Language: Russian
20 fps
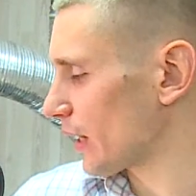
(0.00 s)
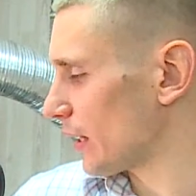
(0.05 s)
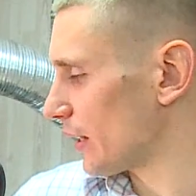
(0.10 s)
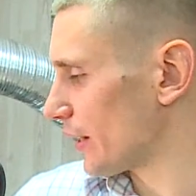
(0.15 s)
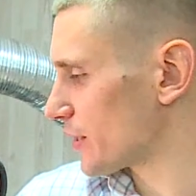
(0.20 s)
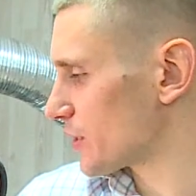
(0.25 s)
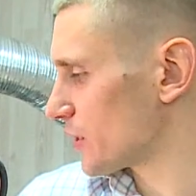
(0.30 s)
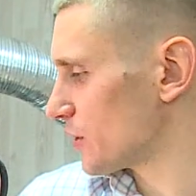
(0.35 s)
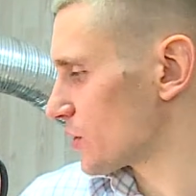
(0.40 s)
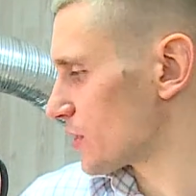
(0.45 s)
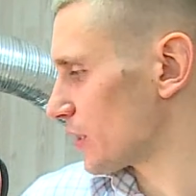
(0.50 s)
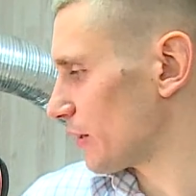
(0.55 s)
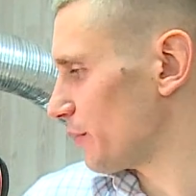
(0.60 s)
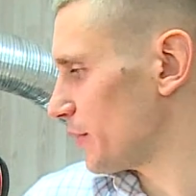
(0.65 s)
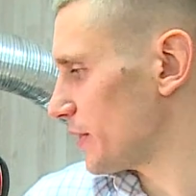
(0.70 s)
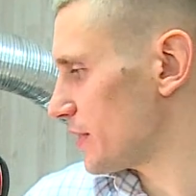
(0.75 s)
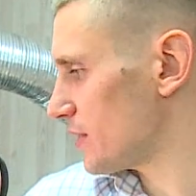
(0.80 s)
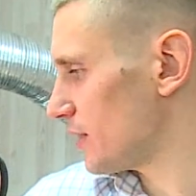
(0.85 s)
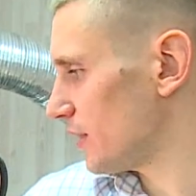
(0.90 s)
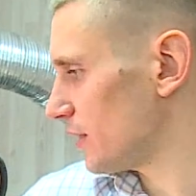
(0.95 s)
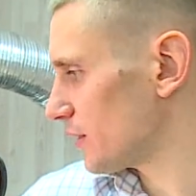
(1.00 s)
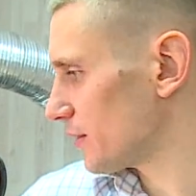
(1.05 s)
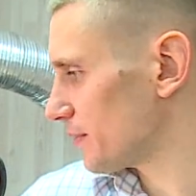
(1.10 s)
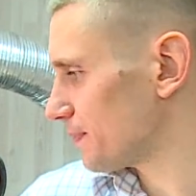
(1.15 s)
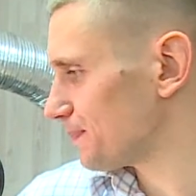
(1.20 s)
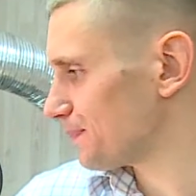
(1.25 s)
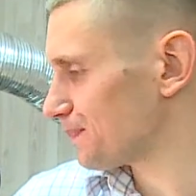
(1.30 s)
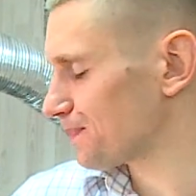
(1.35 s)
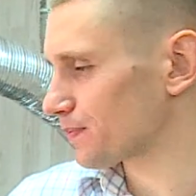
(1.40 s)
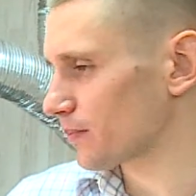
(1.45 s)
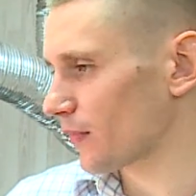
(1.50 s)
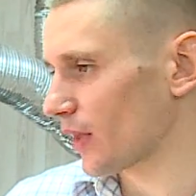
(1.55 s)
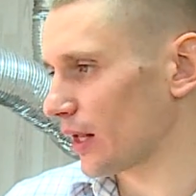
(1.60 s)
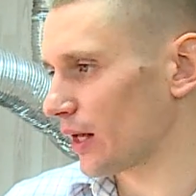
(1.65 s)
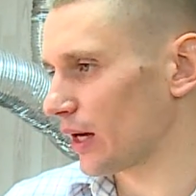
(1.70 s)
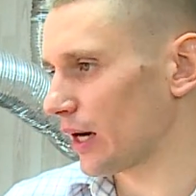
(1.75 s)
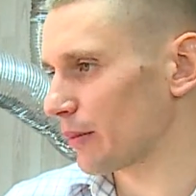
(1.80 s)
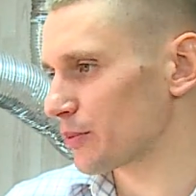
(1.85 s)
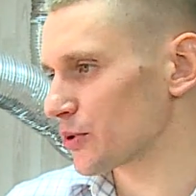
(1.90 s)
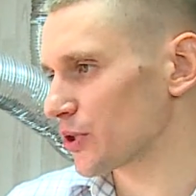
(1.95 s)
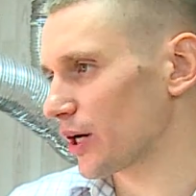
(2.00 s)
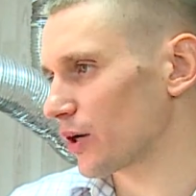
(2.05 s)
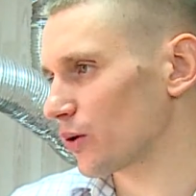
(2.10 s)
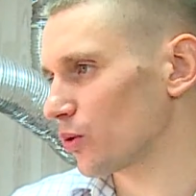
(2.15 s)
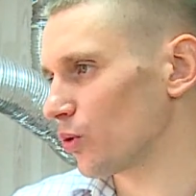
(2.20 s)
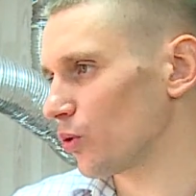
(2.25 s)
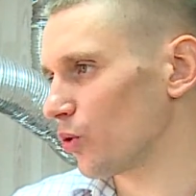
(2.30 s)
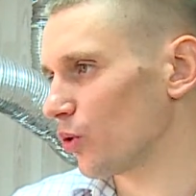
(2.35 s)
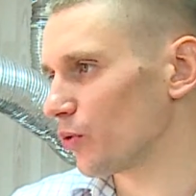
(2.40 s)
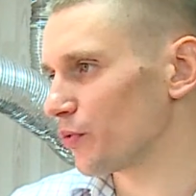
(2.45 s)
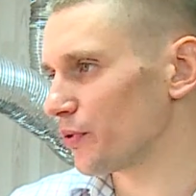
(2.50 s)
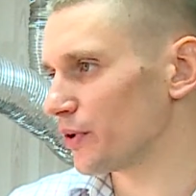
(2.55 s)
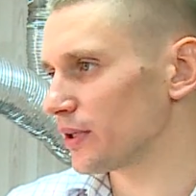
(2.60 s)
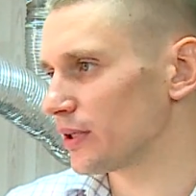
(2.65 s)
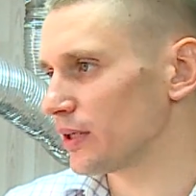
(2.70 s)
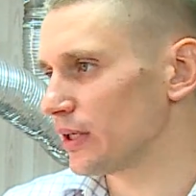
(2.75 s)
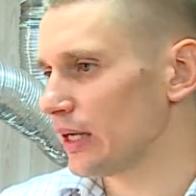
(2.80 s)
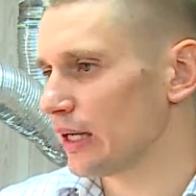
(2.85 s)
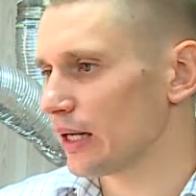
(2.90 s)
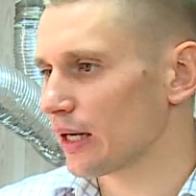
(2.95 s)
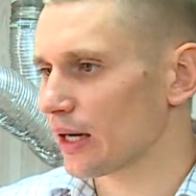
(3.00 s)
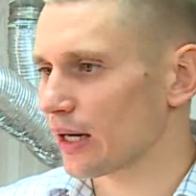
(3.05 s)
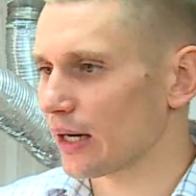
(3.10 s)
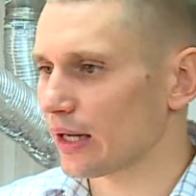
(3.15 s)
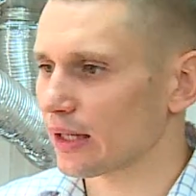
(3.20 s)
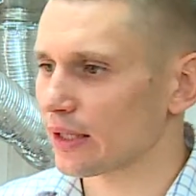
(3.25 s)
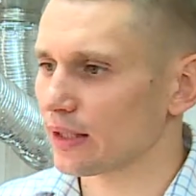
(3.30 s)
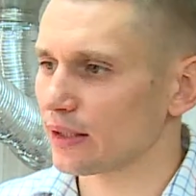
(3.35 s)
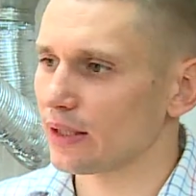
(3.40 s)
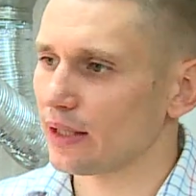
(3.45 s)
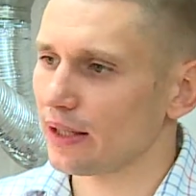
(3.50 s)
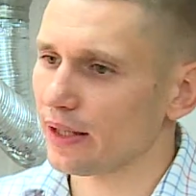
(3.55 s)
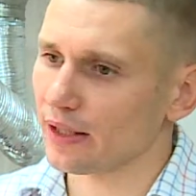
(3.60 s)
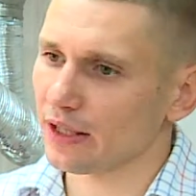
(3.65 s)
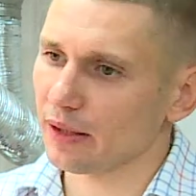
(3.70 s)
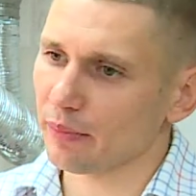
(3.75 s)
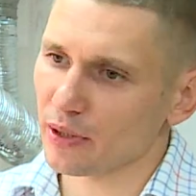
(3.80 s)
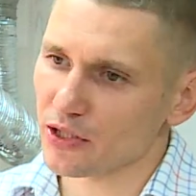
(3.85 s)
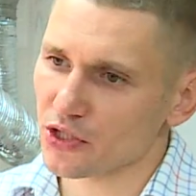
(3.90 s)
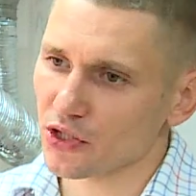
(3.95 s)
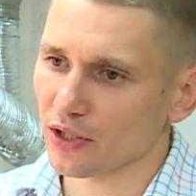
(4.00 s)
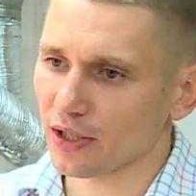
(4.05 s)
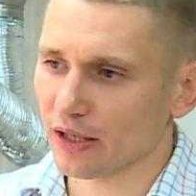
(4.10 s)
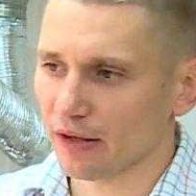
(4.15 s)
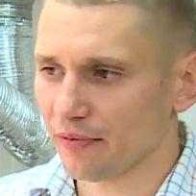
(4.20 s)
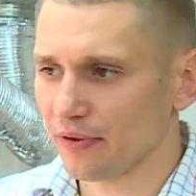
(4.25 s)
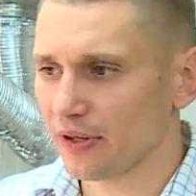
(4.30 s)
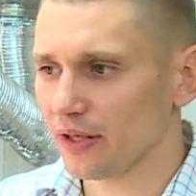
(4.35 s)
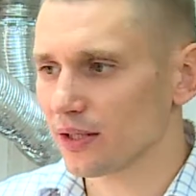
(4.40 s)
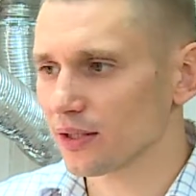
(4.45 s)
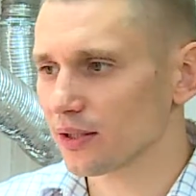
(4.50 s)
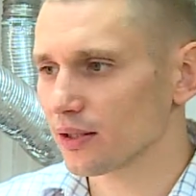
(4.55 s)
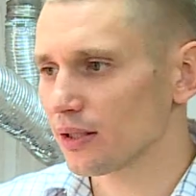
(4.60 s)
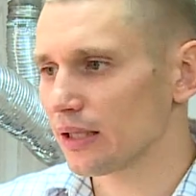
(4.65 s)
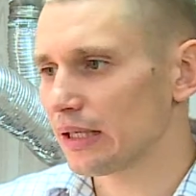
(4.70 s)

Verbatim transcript: решил совместить э, обжарку кофе как для небольших кофеин,